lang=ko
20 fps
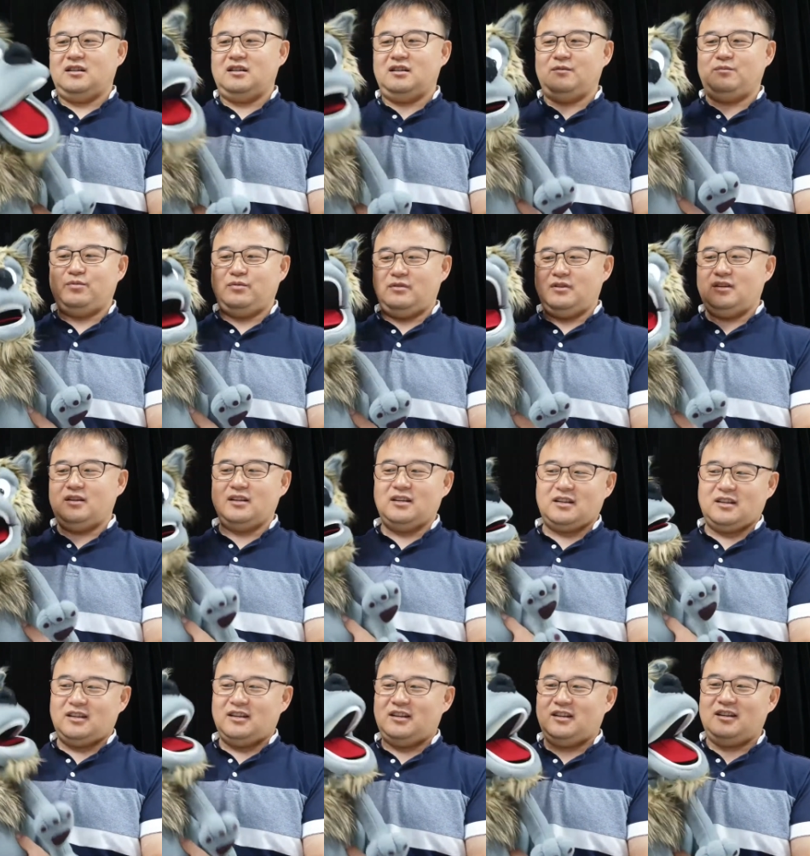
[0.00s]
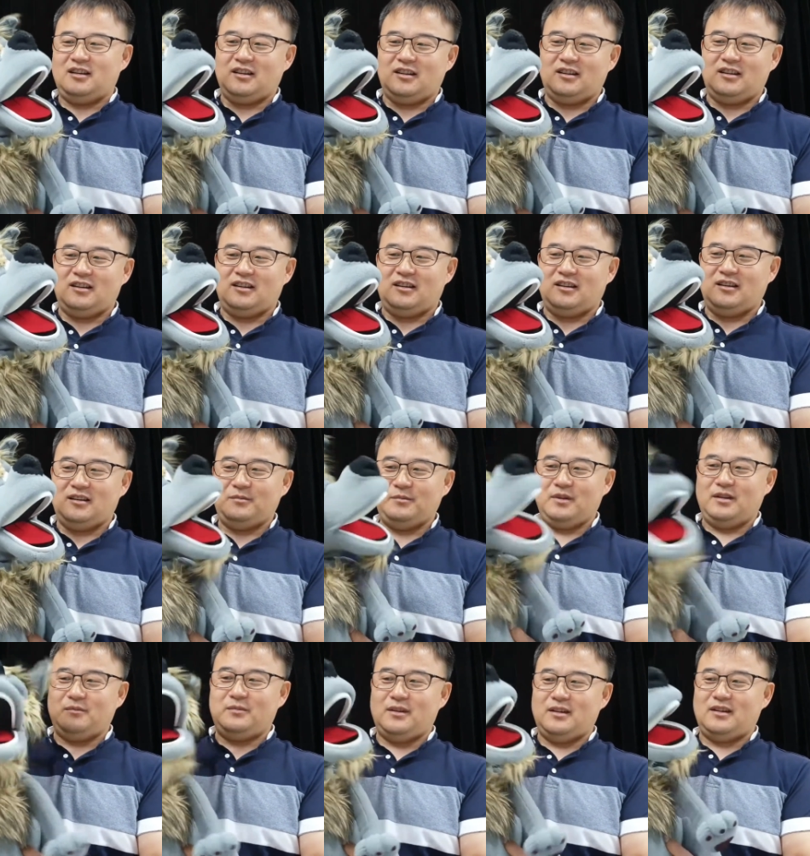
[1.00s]
날 분양해가
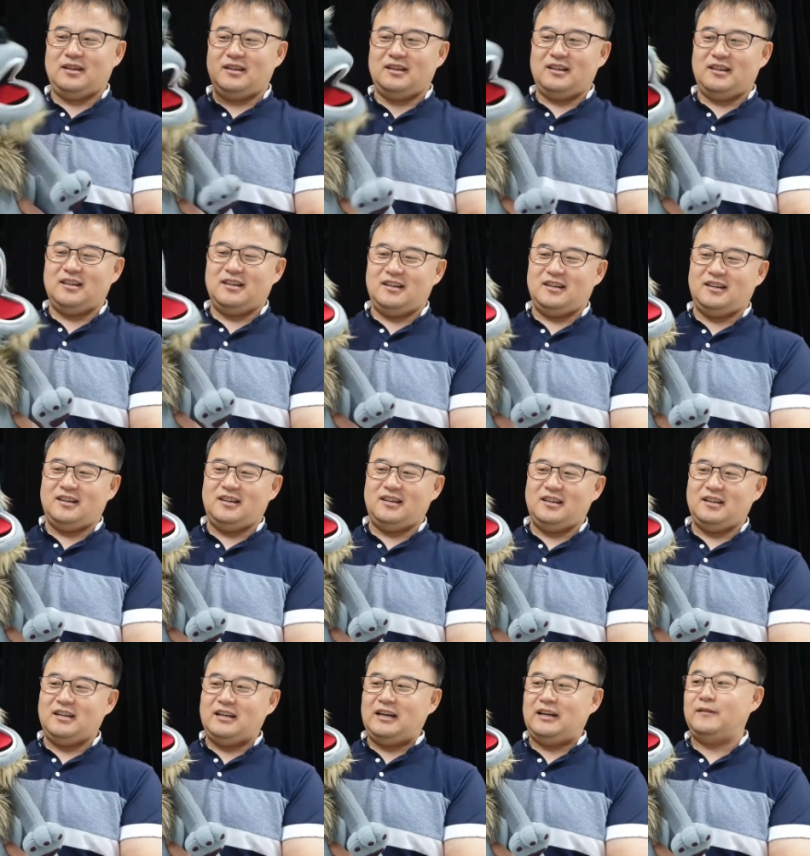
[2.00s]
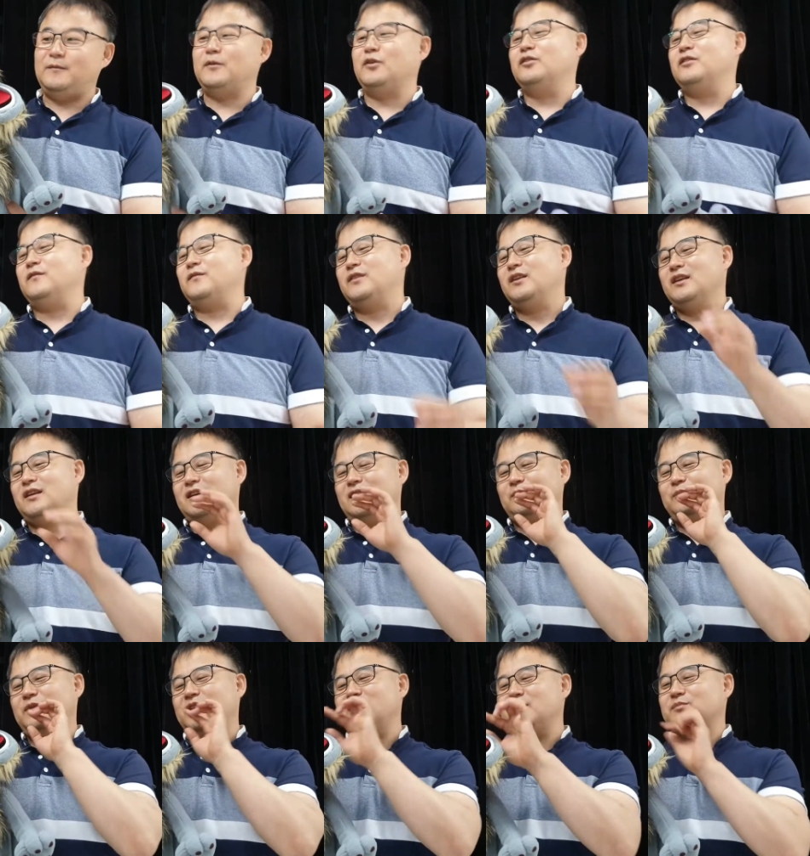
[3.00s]
빠바이 아니 너는
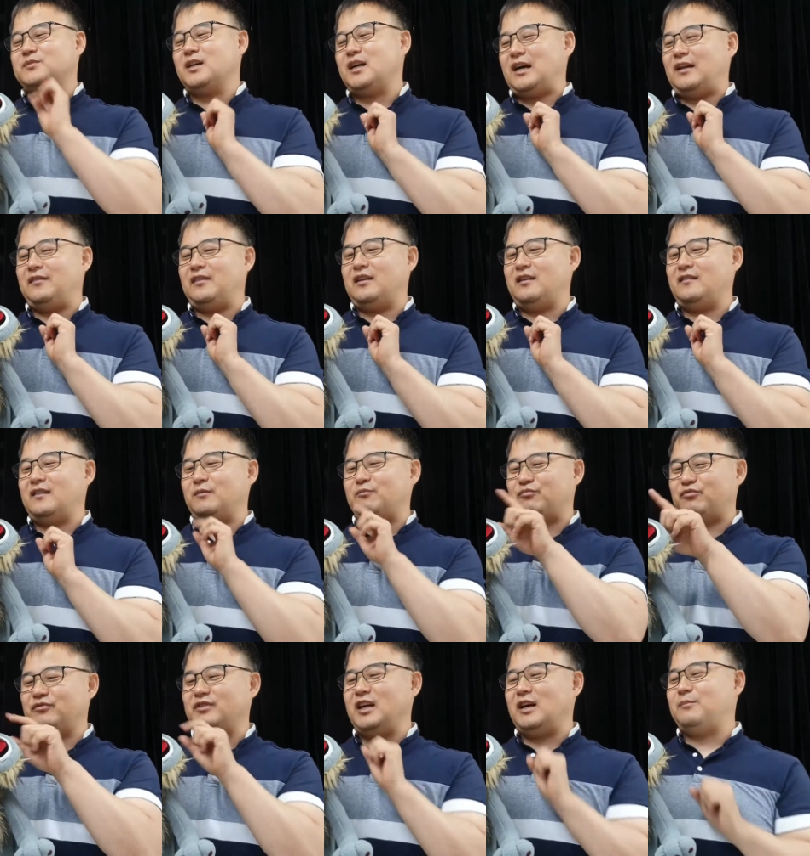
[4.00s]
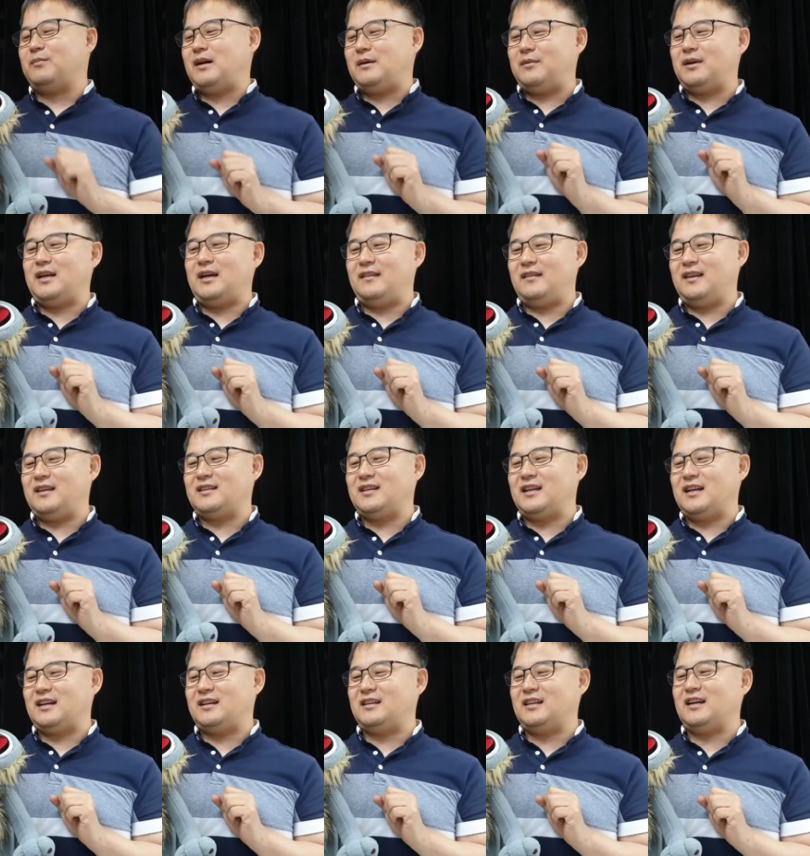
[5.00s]
기업장안 되는데 분양 빠바이 안
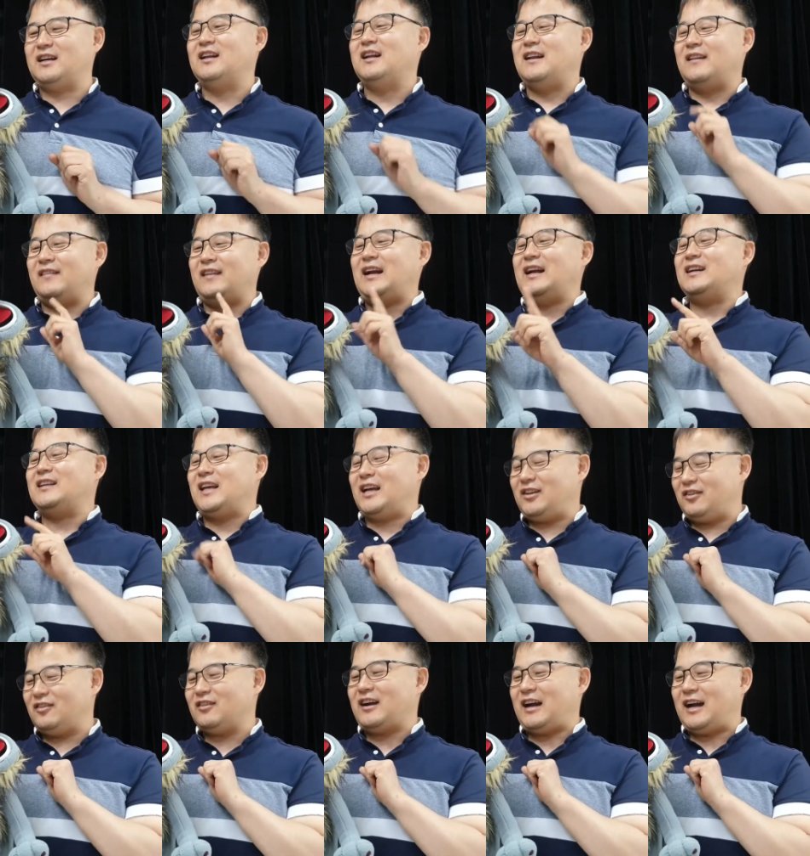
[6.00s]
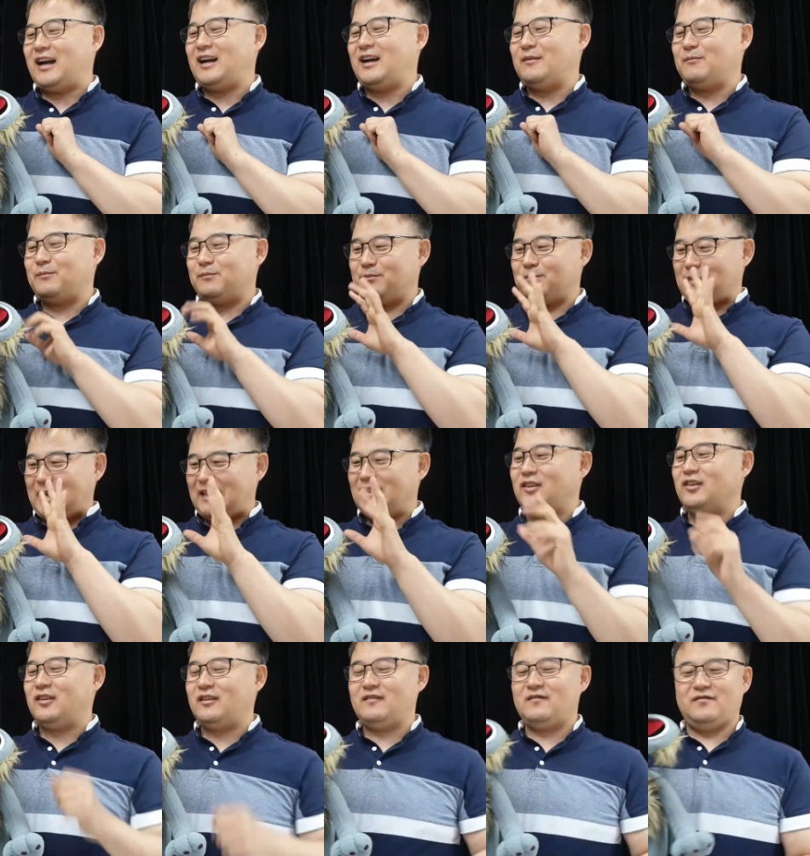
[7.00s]
되잖아 그냥 날 데려가
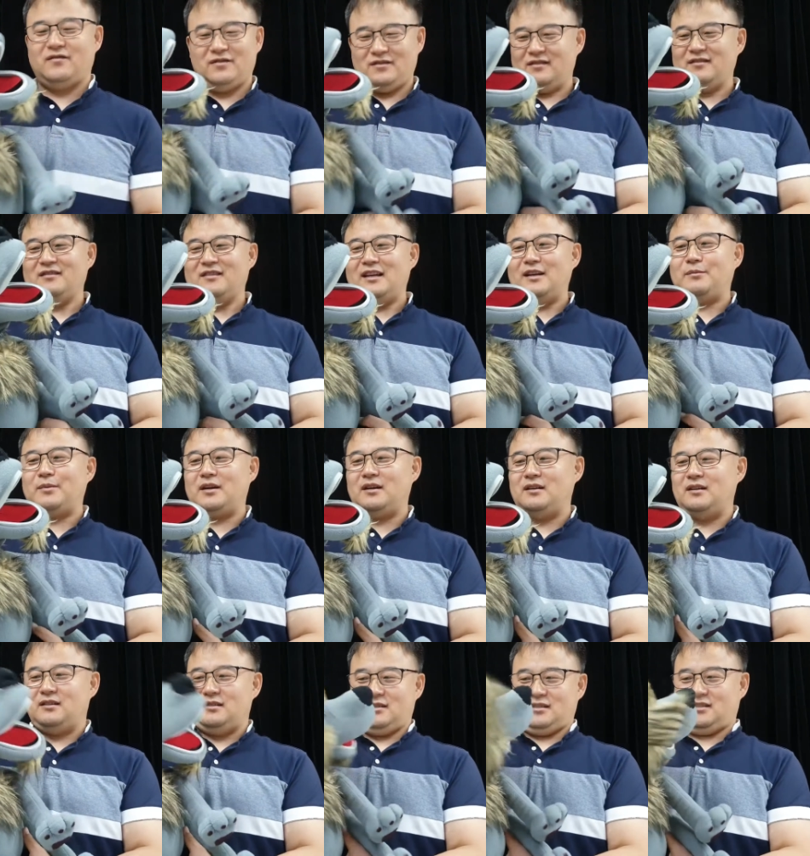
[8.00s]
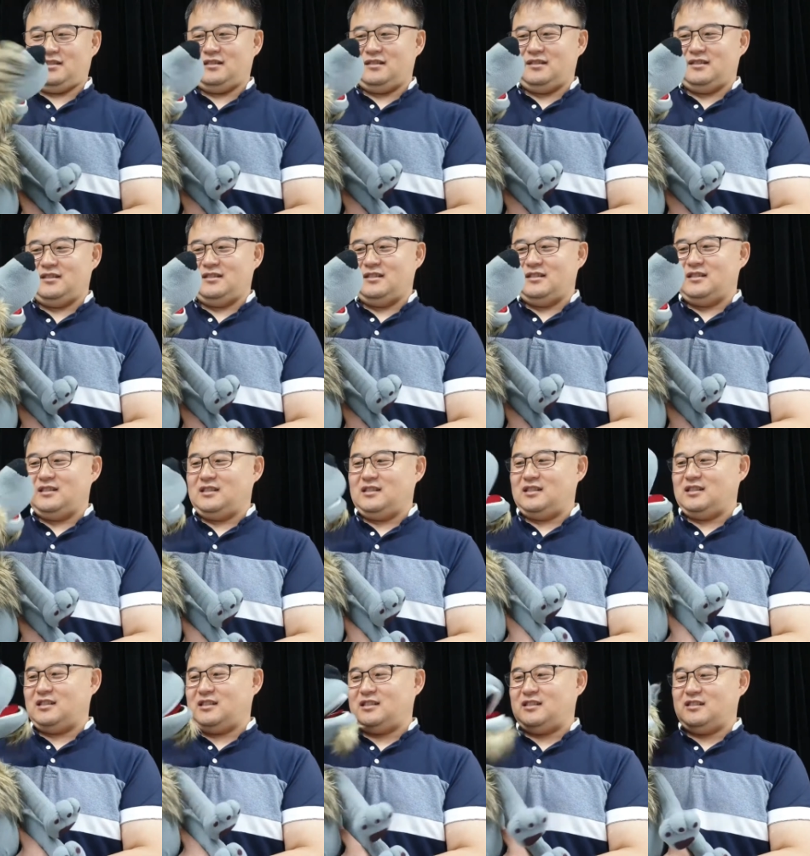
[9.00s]
안녕 해봐. 어,
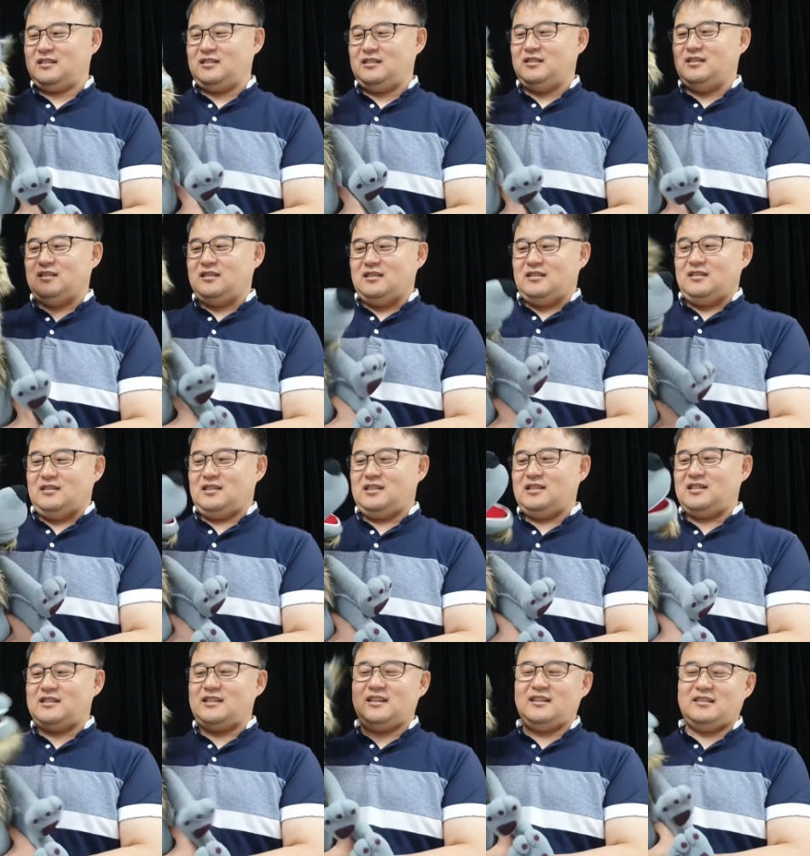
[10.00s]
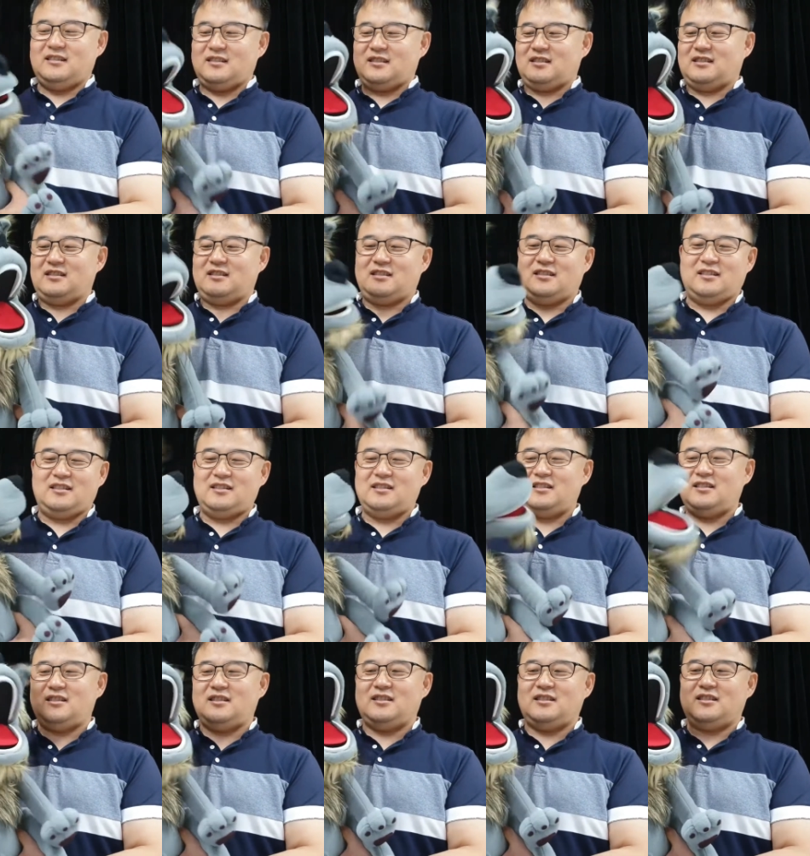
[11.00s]
알았어. 날 데려가.
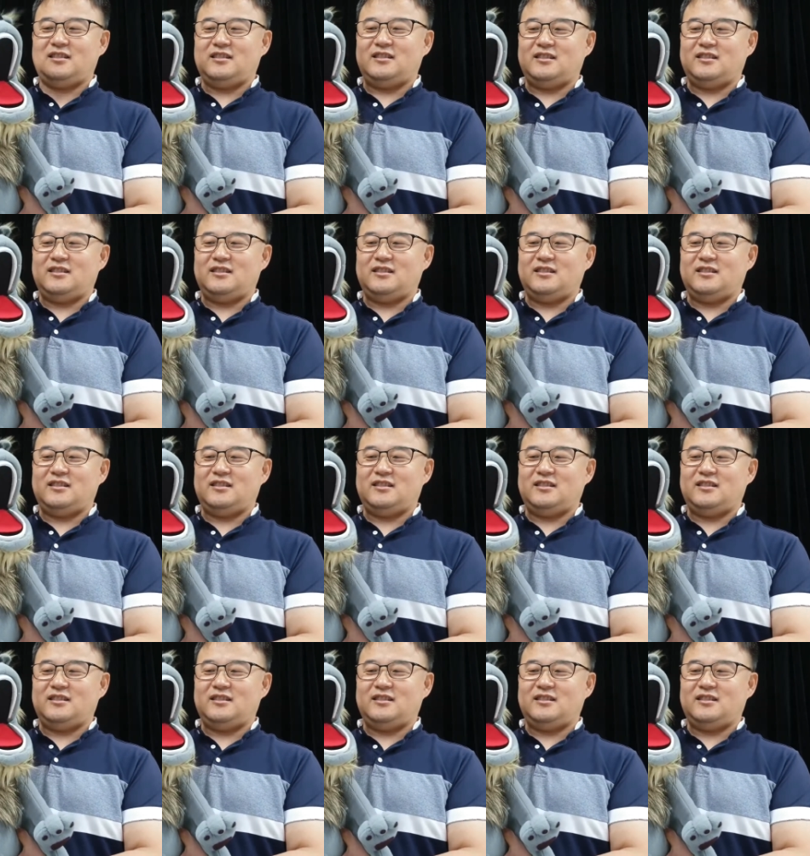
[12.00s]
안녕.